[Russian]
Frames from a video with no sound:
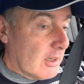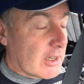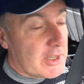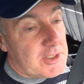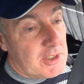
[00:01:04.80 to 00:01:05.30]

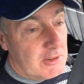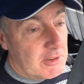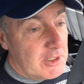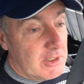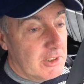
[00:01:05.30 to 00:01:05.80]

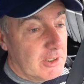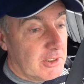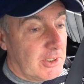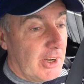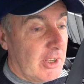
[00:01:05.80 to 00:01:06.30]
красивый,
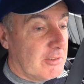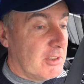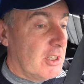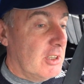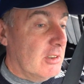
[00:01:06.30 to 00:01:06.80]

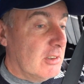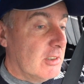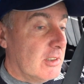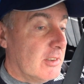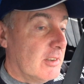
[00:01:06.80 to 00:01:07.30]
древний.
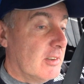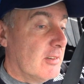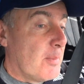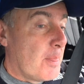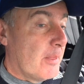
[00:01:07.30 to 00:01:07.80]

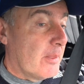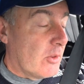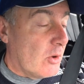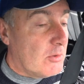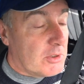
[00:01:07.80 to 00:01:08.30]

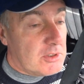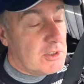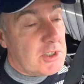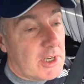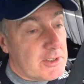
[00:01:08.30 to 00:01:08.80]
Ну и вот
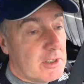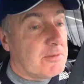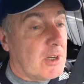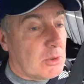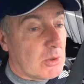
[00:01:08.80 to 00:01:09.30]
сейчас я
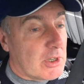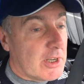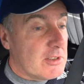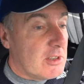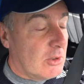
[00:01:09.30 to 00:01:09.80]
в который
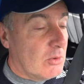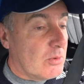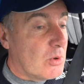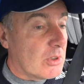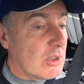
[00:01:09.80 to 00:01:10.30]
раз еду
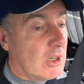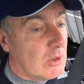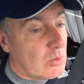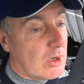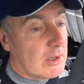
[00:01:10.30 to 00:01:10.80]
в город
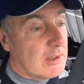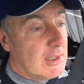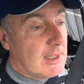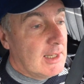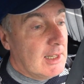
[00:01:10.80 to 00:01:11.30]
Калуга.
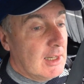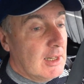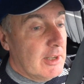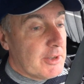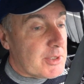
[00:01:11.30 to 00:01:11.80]

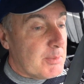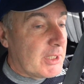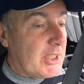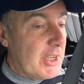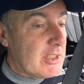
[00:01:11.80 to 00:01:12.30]

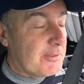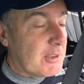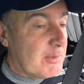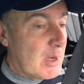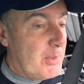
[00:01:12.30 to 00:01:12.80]
Смотреть
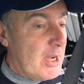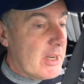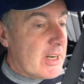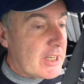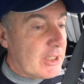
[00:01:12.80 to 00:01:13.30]

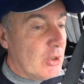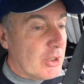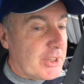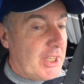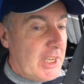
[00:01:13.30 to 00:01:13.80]
автомобиль
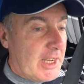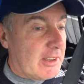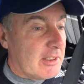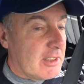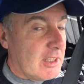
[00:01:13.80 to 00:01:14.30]
Renault T
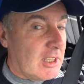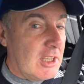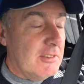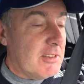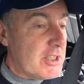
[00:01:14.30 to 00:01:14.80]

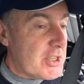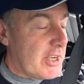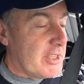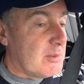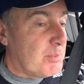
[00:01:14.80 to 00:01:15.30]
Евро
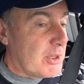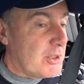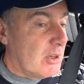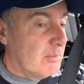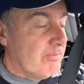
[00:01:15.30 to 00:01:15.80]
6.
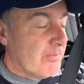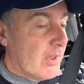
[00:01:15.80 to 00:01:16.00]
Причем